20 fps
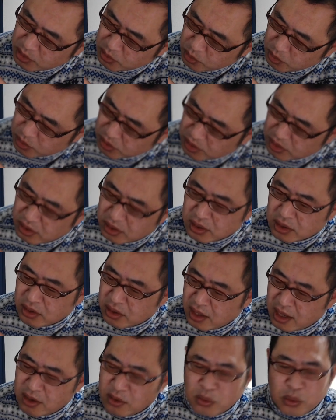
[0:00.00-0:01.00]
下の
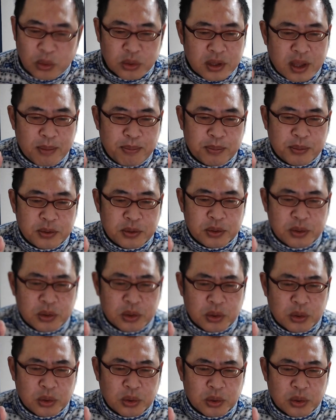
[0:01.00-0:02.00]
年をタップす
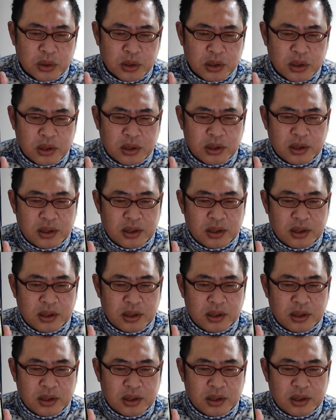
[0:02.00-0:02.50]
ると